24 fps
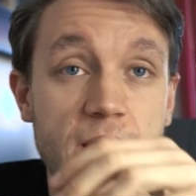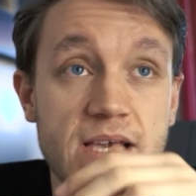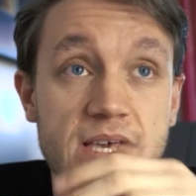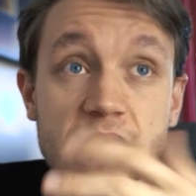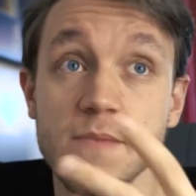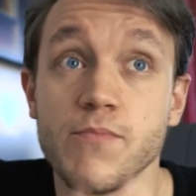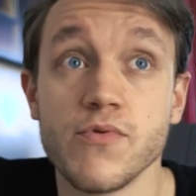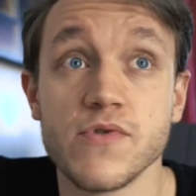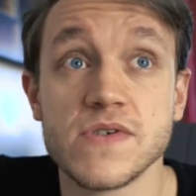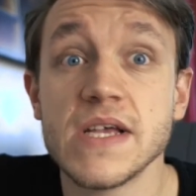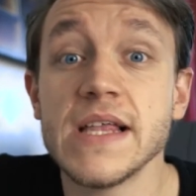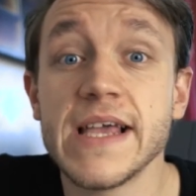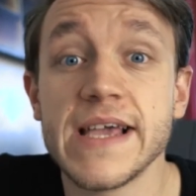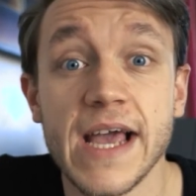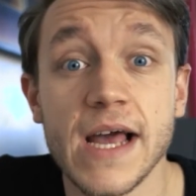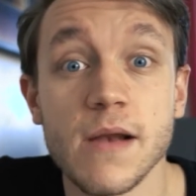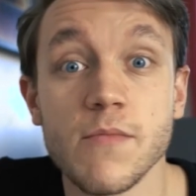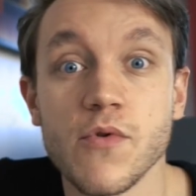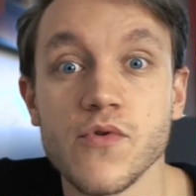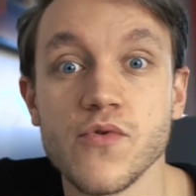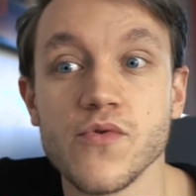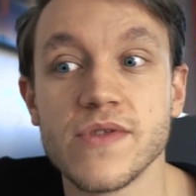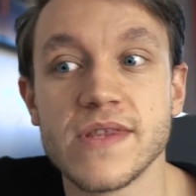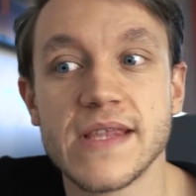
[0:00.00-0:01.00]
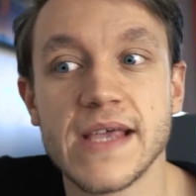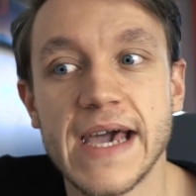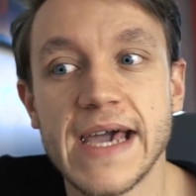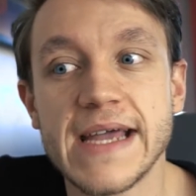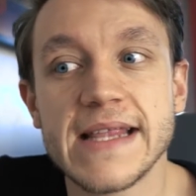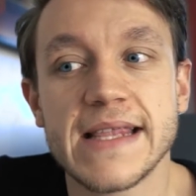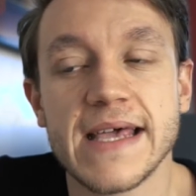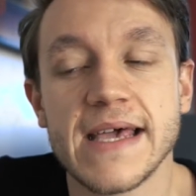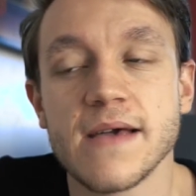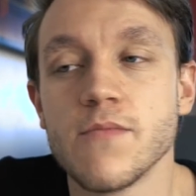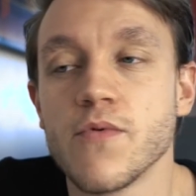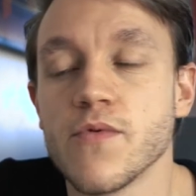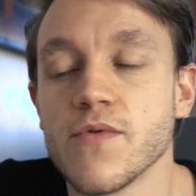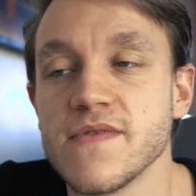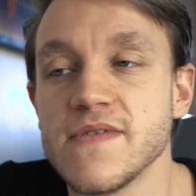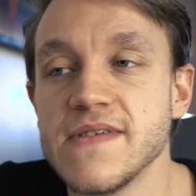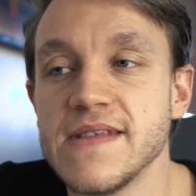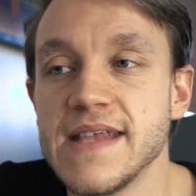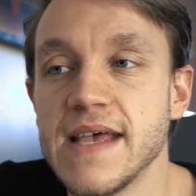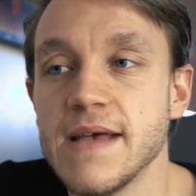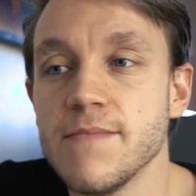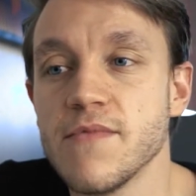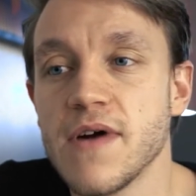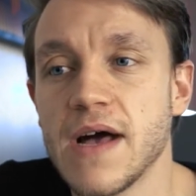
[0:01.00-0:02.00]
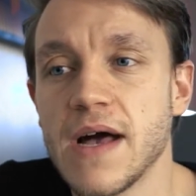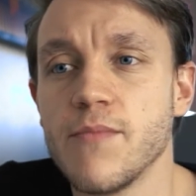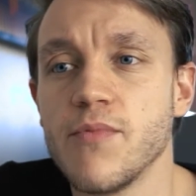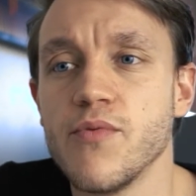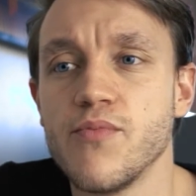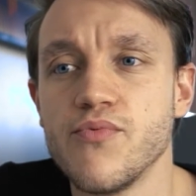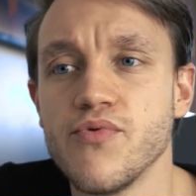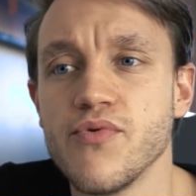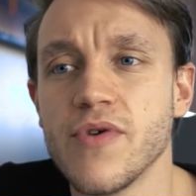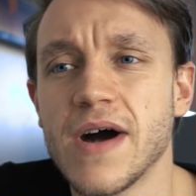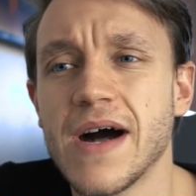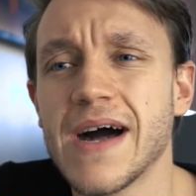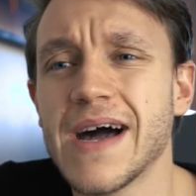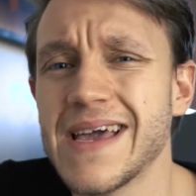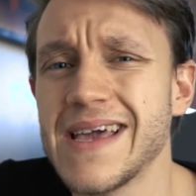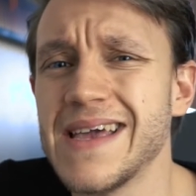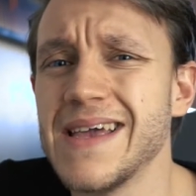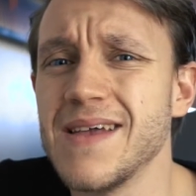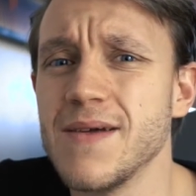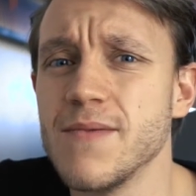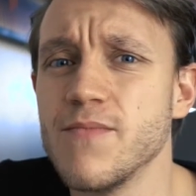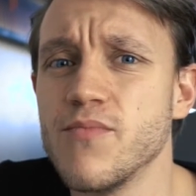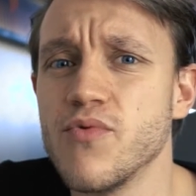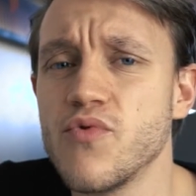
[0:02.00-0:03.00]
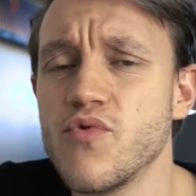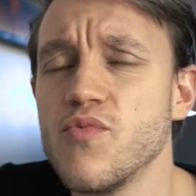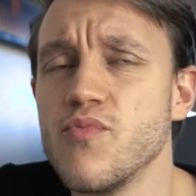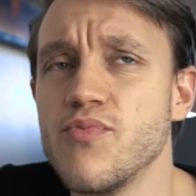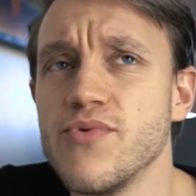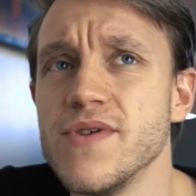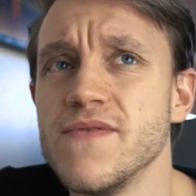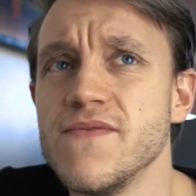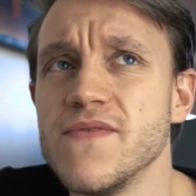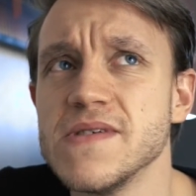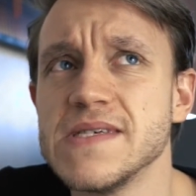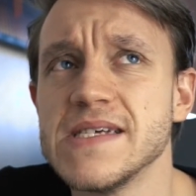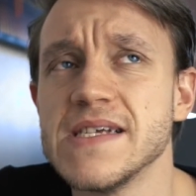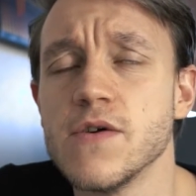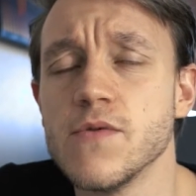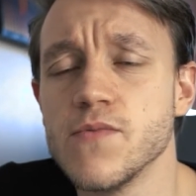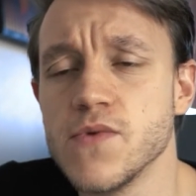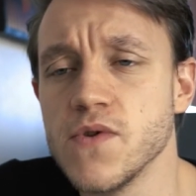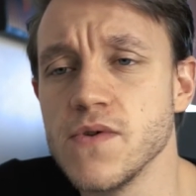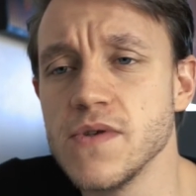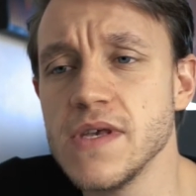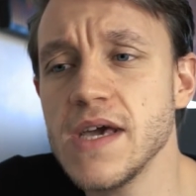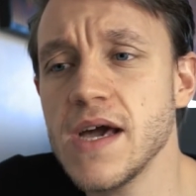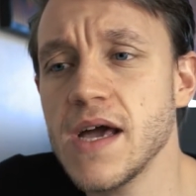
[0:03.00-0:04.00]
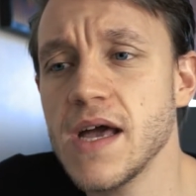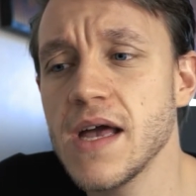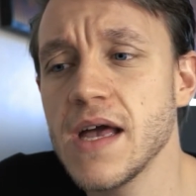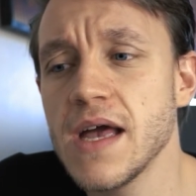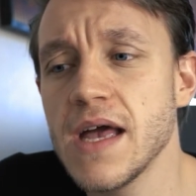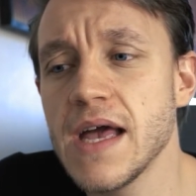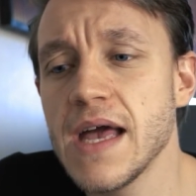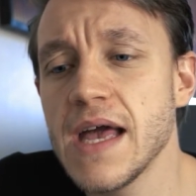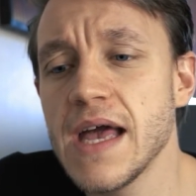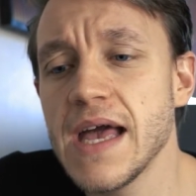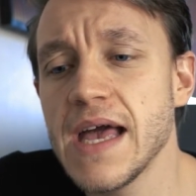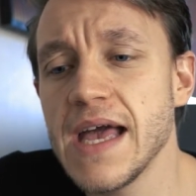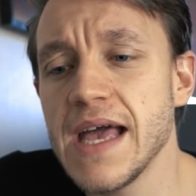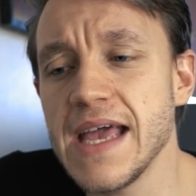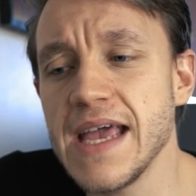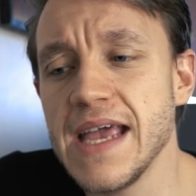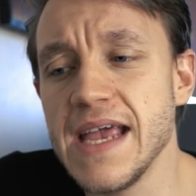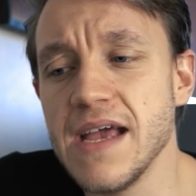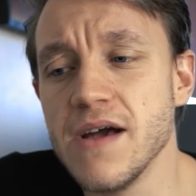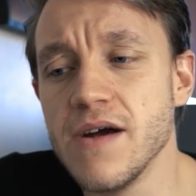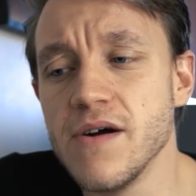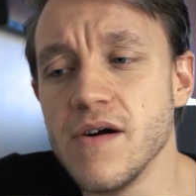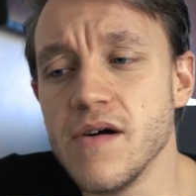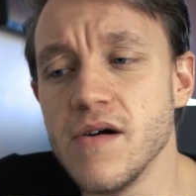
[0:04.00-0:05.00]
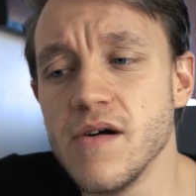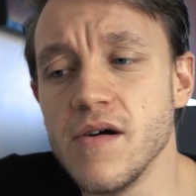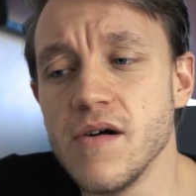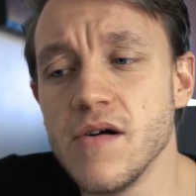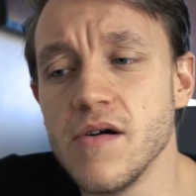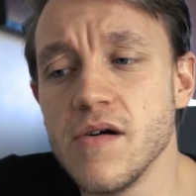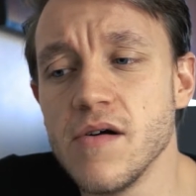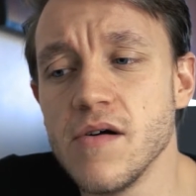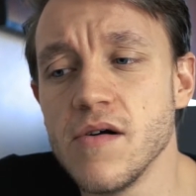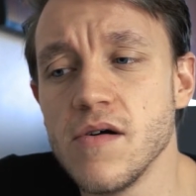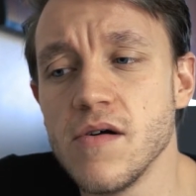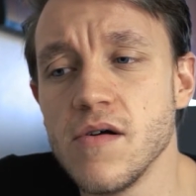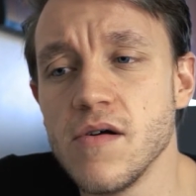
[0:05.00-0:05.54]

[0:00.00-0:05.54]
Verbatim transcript: qui possèdent également de très très bons items, un peu plus rares et beaucoup plus difficiles à obtenir. Euh,